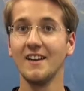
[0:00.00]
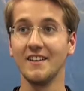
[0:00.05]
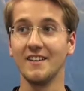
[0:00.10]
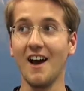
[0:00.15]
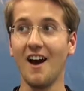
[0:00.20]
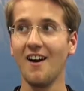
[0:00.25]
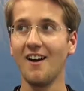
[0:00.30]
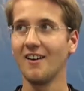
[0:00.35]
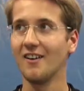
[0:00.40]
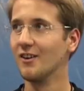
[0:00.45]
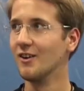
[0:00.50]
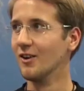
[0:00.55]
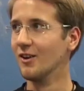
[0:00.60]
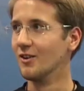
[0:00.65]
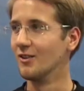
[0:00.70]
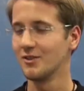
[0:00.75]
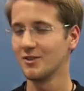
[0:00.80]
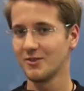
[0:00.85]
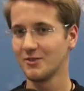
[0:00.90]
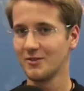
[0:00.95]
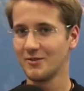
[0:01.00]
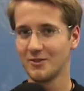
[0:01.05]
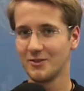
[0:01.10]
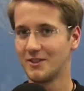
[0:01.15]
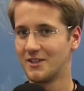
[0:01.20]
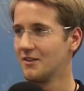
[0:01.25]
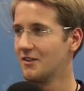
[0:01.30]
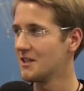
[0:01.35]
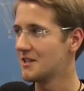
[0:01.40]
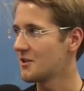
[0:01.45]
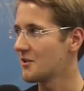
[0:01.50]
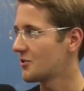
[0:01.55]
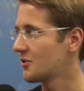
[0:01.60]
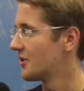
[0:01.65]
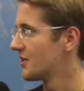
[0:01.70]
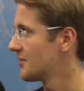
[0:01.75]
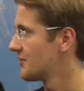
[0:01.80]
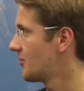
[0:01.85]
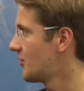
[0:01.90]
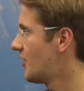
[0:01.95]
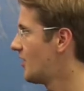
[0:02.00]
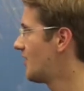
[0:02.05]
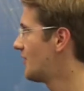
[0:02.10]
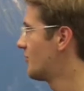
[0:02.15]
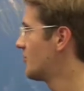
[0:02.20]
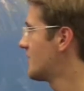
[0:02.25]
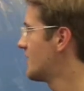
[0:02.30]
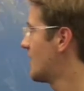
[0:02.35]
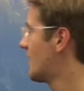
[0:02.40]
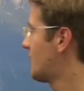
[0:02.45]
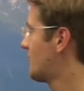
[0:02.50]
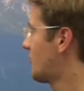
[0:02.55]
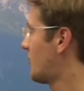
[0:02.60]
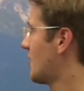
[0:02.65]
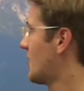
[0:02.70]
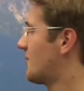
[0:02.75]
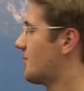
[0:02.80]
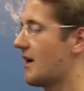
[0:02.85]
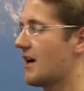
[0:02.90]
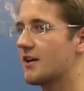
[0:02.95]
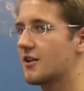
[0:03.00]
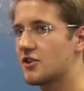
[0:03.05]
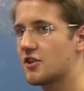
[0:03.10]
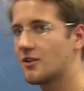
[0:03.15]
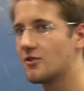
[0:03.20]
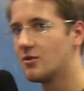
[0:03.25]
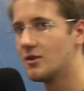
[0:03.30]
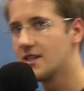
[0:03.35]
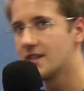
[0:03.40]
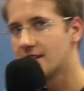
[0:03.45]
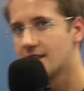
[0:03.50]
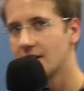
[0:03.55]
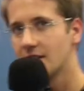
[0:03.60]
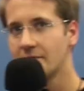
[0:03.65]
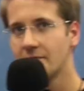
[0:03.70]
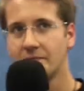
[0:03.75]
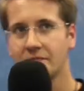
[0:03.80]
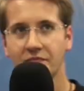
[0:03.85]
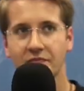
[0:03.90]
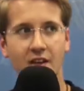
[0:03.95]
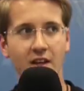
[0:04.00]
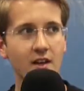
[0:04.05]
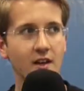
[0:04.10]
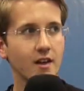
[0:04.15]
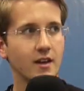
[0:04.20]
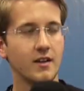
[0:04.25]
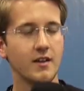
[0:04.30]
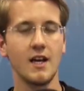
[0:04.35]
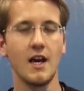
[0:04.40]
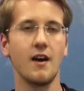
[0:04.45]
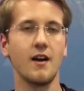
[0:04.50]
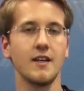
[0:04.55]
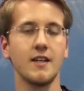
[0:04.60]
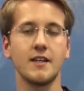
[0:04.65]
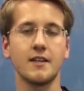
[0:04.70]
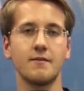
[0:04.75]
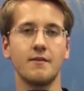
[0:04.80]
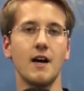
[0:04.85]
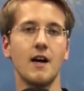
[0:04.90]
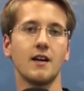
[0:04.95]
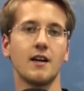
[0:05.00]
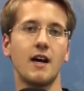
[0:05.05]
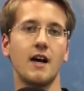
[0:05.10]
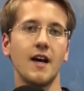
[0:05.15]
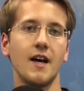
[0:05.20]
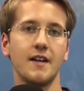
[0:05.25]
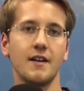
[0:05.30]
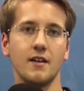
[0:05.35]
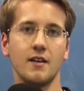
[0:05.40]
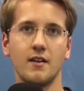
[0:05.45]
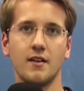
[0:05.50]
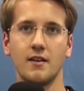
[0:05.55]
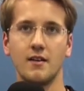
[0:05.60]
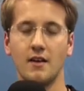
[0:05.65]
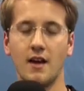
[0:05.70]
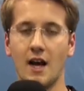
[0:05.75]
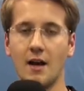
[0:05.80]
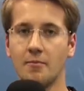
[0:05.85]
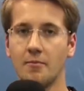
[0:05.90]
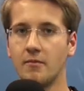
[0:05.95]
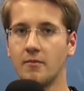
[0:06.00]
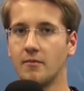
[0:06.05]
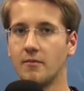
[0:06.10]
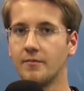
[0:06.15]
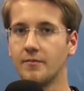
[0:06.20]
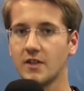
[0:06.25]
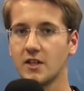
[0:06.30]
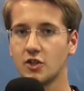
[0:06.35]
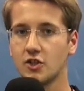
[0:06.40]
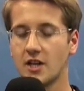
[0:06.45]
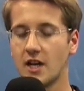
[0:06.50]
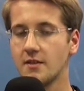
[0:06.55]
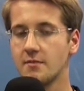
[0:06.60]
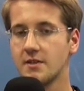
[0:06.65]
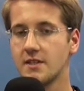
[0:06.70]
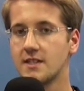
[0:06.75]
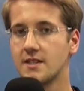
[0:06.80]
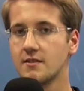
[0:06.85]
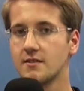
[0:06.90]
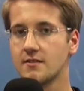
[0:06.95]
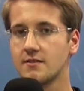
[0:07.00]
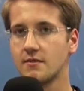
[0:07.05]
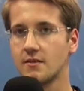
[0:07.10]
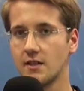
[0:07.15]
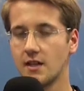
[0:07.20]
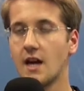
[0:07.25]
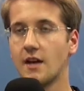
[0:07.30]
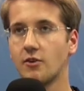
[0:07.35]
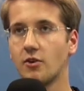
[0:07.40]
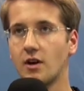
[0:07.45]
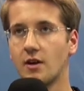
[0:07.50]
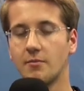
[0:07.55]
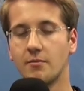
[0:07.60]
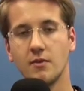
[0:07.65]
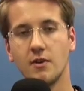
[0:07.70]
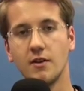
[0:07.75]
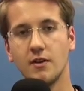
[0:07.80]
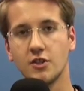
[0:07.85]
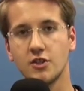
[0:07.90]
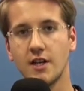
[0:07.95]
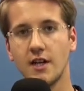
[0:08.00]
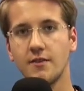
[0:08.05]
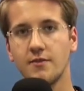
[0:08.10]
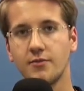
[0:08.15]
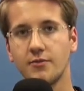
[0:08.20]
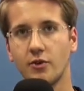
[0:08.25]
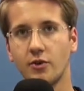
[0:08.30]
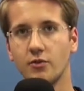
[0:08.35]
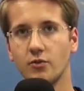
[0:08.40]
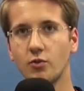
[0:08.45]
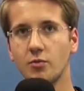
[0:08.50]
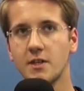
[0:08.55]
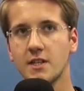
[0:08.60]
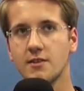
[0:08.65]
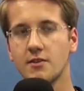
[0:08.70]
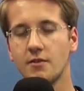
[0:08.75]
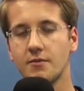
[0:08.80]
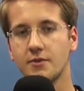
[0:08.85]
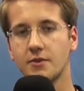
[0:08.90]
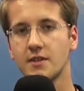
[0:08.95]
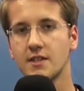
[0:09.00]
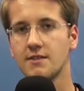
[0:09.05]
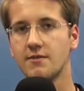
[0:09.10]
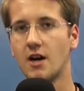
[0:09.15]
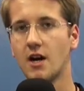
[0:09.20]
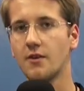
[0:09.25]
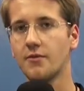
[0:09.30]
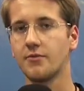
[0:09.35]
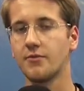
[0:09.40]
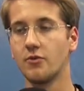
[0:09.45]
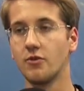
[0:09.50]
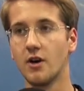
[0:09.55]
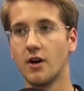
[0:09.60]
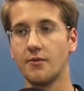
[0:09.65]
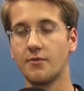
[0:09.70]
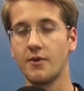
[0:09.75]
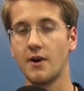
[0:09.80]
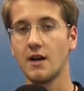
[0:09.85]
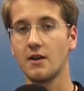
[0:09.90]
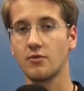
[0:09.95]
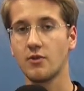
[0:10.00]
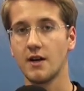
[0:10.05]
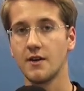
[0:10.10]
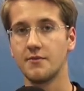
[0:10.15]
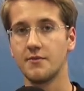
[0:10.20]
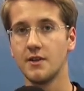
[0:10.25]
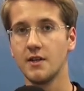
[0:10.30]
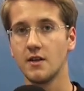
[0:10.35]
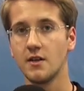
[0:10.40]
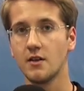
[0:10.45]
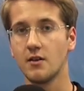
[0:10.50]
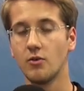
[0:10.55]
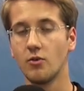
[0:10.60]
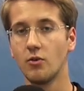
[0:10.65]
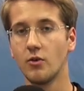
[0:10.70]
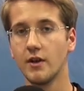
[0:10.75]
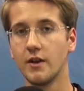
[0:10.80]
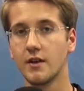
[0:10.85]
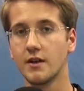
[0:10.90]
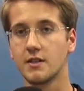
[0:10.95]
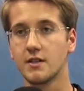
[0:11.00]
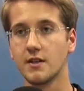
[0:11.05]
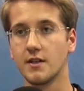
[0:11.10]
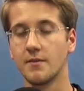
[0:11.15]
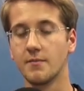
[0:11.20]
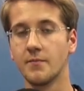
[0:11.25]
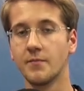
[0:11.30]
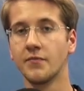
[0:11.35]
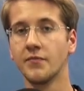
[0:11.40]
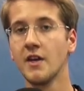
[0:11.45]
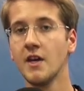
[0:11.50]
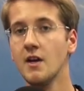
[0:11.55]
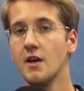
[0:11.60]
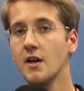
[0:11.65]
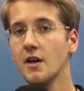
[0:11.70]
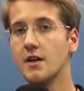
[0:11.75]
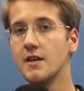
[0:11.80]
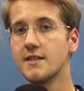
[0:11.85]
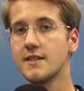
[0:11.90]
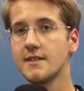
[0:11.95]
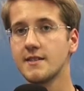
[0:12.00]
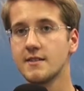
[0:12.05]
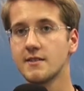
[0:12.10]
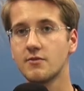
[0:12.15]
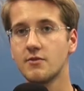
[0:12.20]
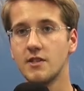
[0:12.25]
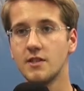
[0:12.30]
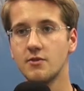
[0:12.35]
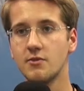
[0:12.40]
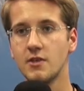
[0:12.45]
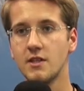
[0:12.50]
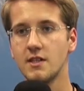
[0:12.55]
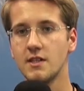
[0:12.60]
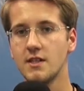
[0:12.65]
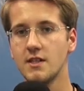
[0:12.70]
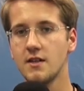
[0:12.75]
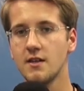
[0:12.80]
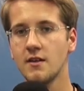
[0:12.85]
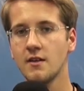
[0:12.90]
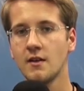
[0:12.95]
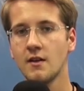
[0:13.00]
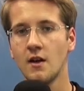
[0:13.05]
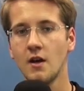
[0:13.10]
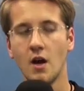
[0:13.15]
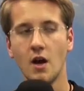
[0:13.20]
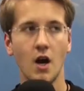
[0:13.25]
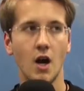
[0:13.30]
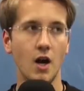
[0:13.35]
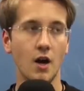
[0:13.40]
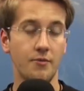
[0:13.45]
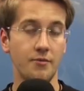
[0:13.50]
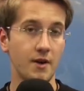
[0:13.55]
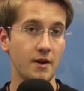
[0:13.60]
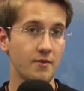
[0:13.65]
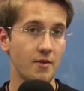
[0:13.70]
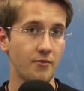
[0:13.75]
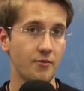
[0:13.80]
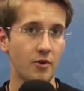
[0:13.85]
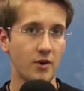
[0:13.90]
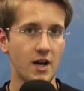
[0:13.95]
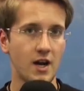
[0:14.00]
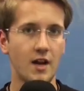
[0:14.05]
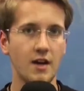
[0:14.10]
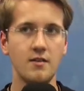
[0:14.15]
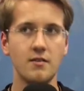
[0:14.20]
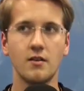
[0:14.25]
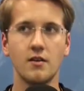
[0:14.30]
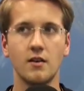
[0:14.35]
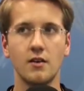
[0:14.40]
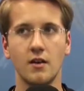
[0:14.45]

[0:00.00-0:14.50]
Ja, äh, die Welt zockt heute vor wundervoller bayerischer Kulisse. Ja, ich war gerade am Stand beziehungsweise ja doch am äh, Stand von Ubisoft und zwar für Far Cry 4 und ähm, Assassin's Creed Unity. Äh, fangen wir vorne an.